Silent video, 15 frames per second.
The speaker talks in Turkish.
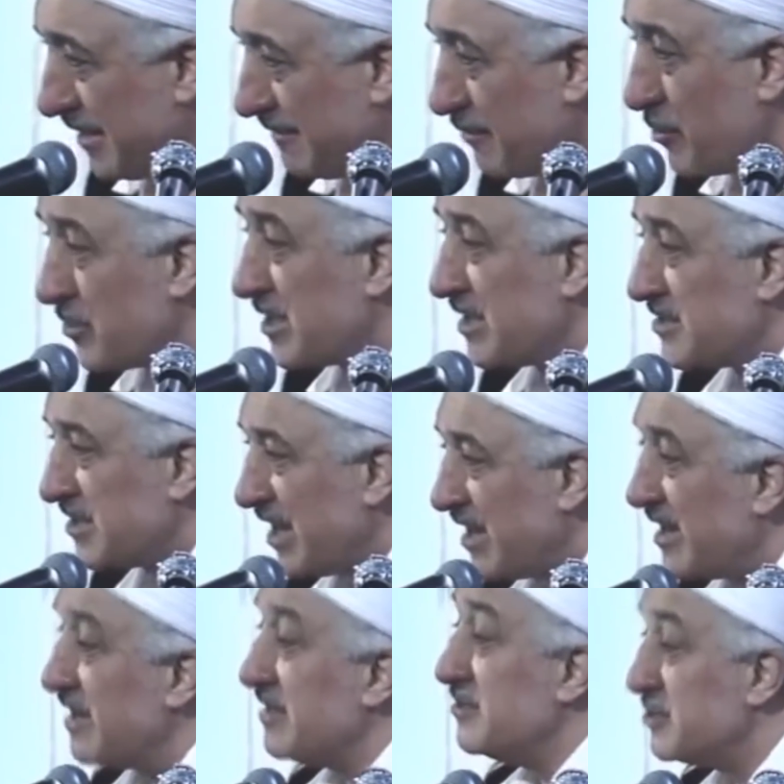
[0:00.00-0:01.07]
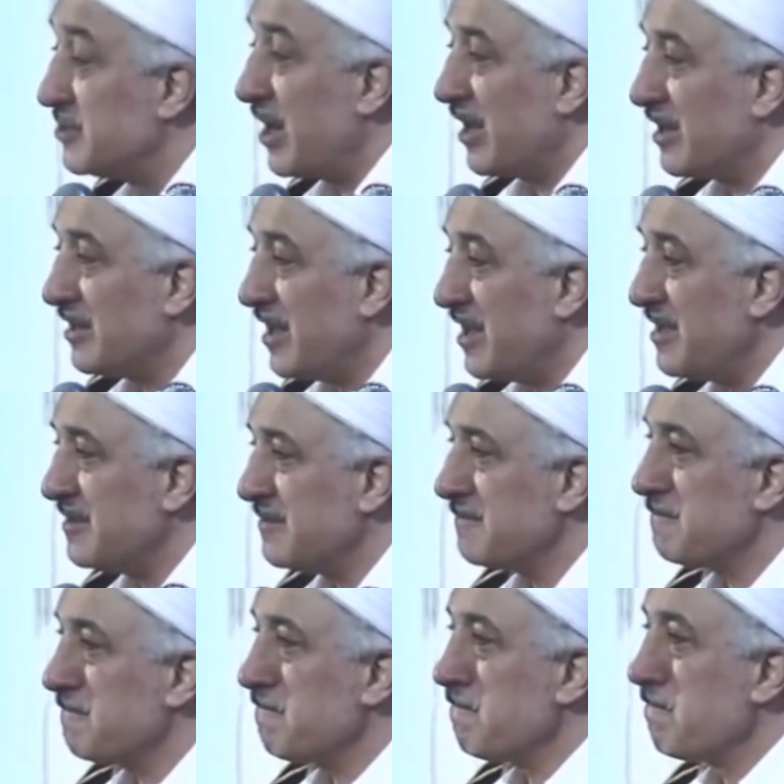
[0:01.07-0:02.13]
ve o geceyle inşallah
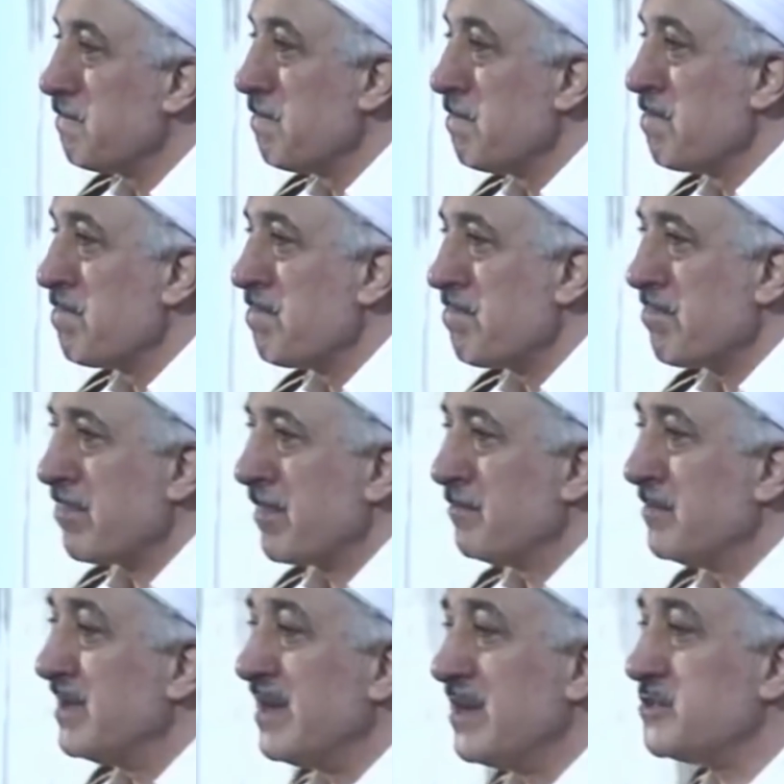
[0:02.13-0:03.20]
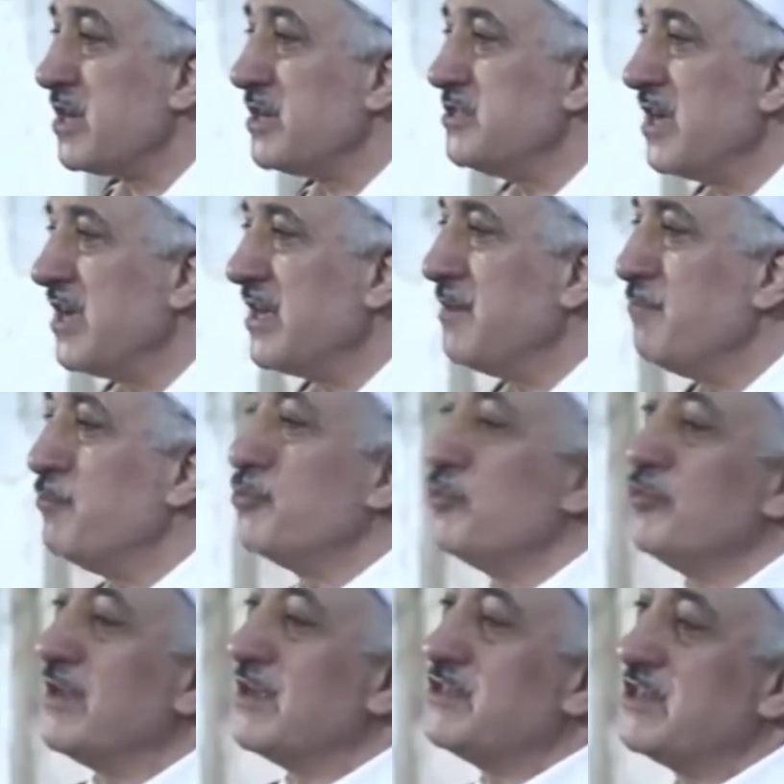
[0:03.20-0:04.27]
birleşecek,
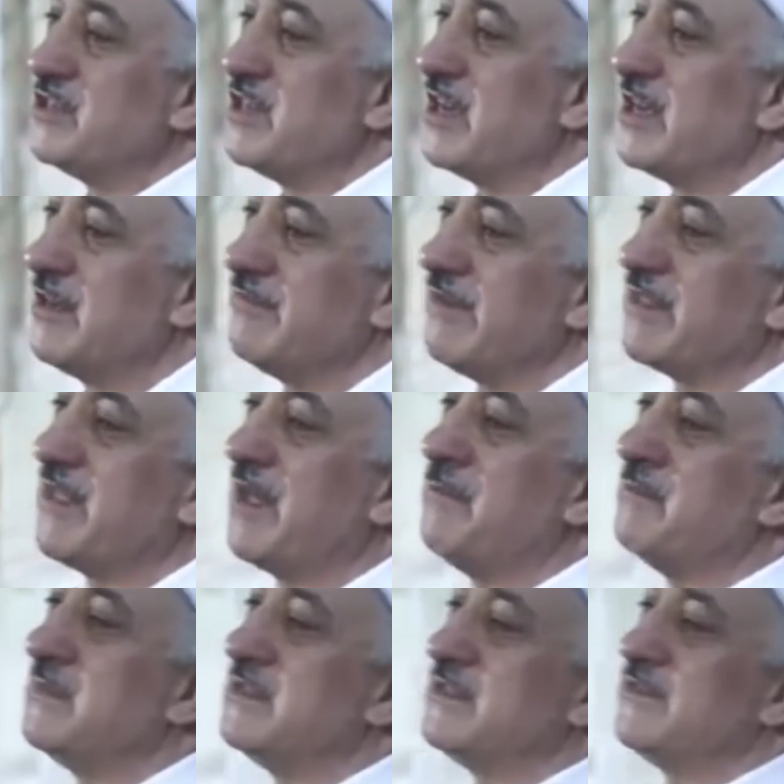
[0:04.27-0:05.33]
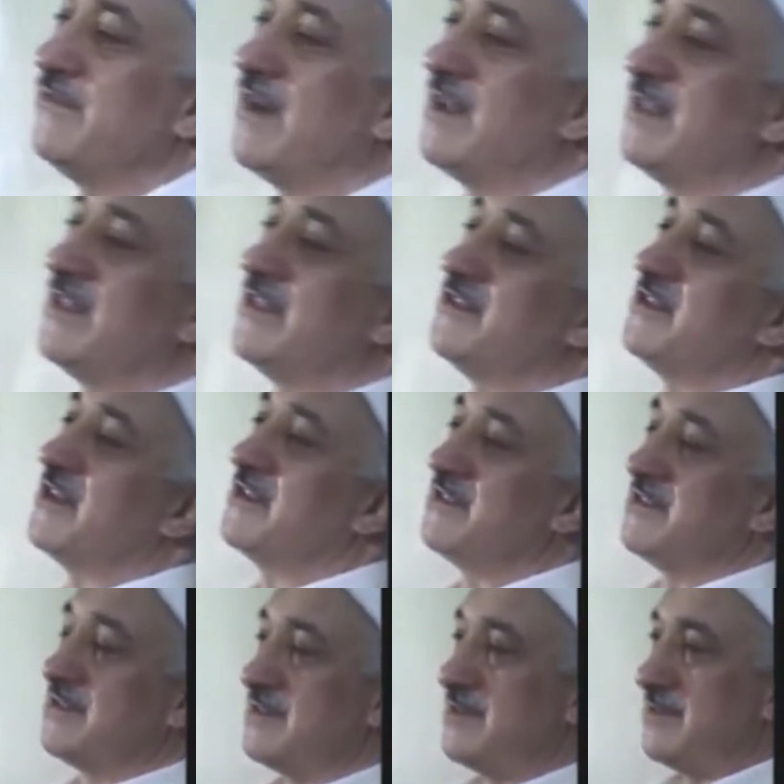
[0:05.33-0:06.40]
bütünleşecek ve tam istifade
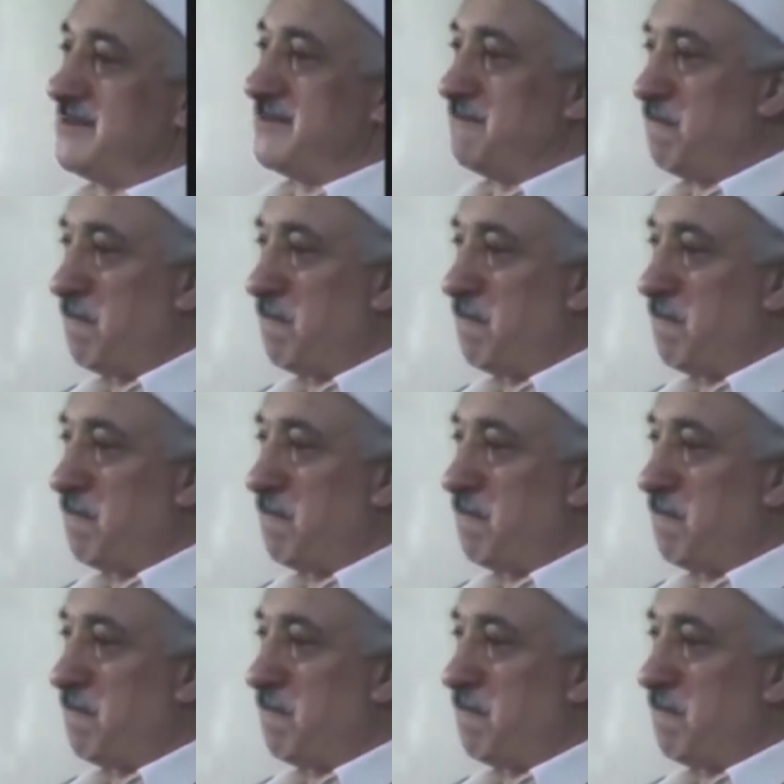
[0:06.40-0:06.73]
edeceksiniz.